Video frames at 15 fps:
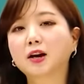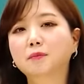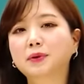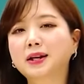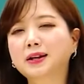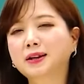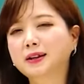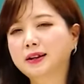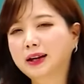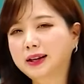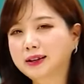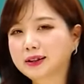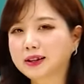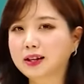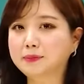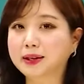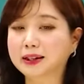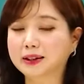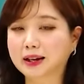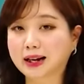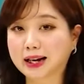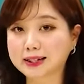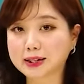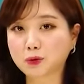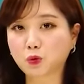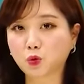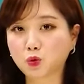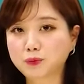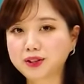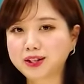필기를 할까 말까 가장
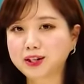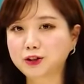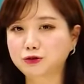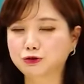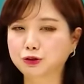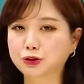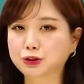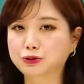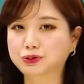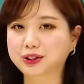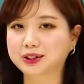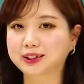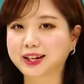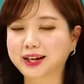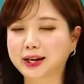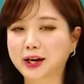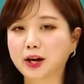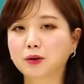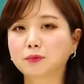고민되는 유형일 수 있는데